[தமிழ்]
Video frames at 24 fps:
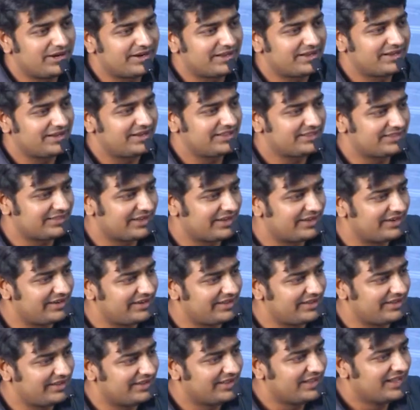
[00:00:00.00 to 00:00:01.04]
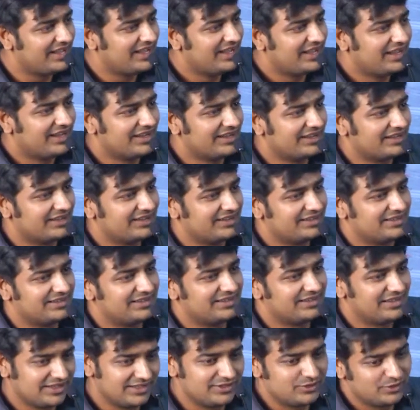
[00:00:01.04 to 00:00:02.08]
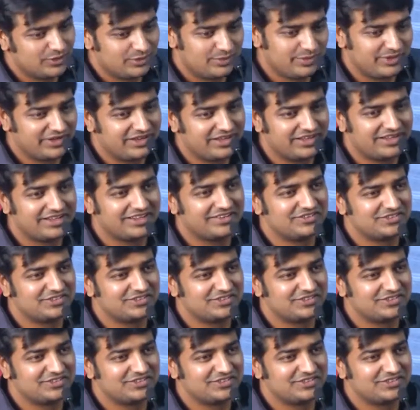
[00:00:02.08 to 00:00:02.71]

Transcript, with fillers: பாடல்களை தாண்டி இது ஒரு பெரிய